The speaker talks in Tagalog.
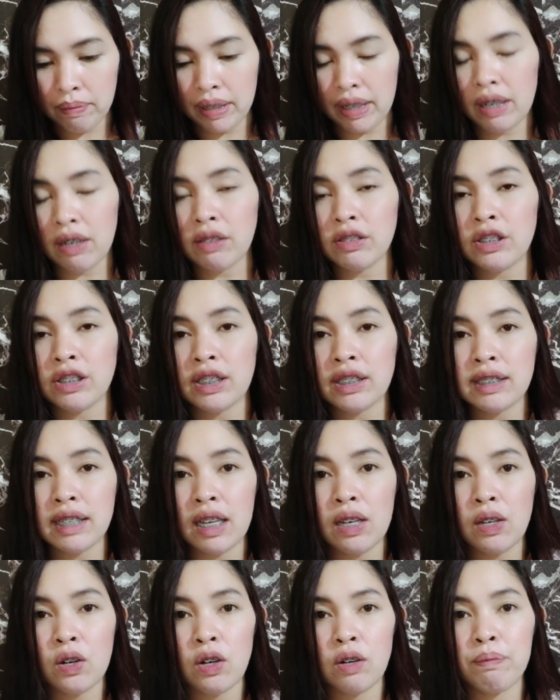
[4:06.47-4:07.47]
Meron siya sa
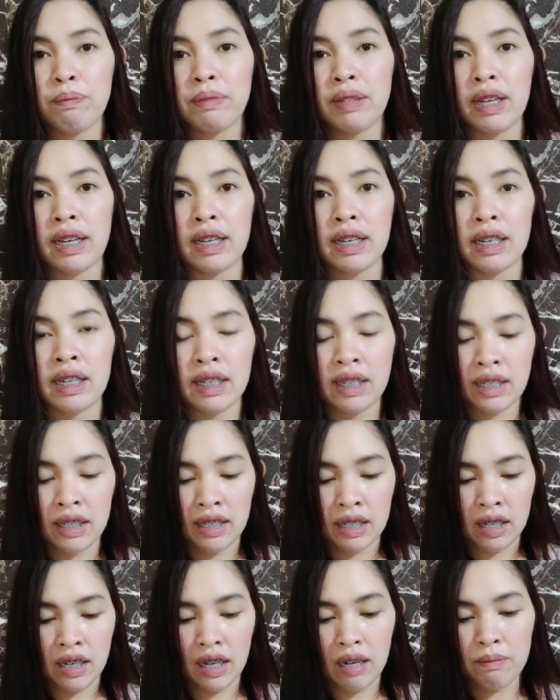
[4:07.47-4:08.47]
loob na
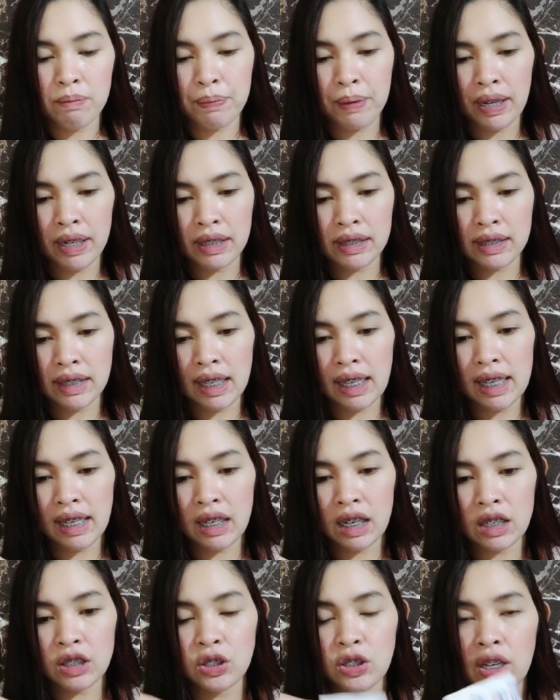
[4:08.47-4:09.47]
um, parang
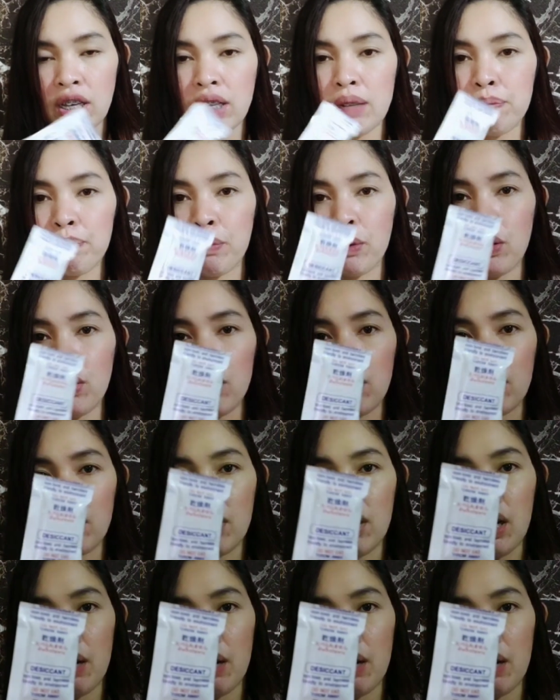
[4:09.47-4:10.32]
silica gel po